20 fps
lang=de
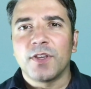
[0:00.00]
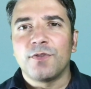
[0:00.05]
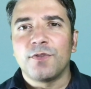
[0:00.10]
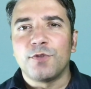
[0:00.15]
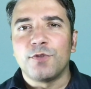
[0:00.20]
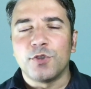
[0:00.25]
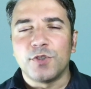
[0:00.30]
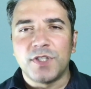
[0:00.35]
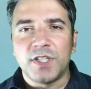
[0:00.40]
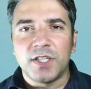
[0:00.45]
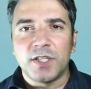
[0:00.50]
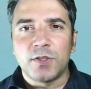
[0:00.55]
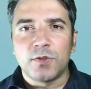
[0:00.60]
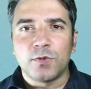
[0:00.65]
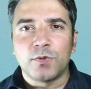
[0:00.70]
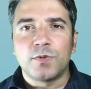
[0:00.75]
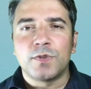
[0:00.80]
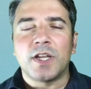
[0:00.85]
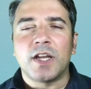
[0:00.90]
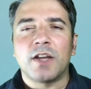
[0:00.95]
für sich
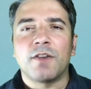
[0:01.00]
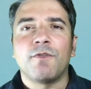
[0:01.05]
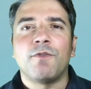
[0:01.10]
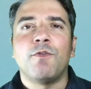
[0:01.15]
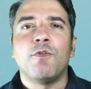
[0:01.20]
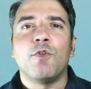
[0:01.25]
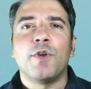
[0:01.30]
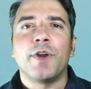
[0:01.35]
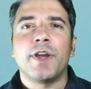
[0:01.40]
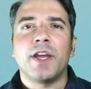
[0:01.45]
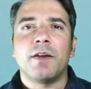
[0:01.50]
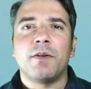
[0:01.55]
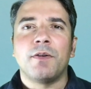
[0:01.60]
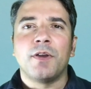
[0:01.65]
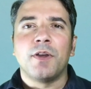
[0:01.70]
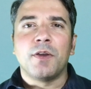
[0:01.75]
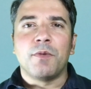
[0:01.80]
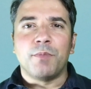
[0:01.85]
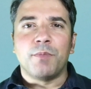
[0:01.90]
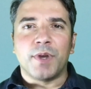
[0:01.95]
sozusagen vorher
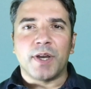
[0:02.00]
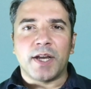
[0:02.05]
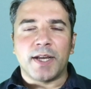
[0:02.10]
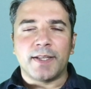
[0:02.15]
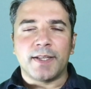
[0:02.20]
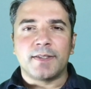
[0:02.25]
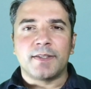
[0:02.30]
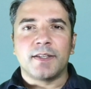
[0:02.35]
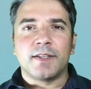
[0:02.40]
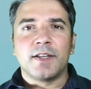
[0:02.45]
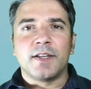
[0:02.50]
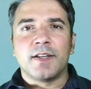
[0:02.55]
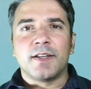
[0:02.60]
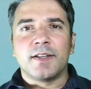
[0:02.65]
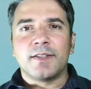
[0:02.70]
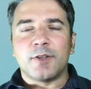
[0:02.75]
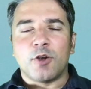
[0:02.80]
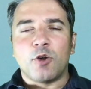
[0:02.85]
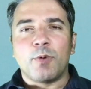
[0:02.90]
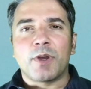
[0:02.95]
bereits
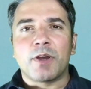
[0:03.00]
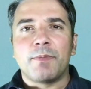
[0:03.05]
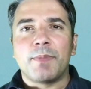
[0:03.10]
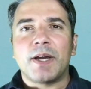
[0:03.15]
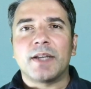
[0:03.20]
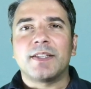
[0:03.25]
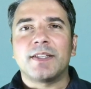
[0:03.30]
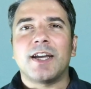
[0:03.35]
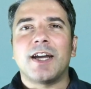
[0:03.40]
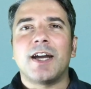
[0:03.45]
sauber gemacht,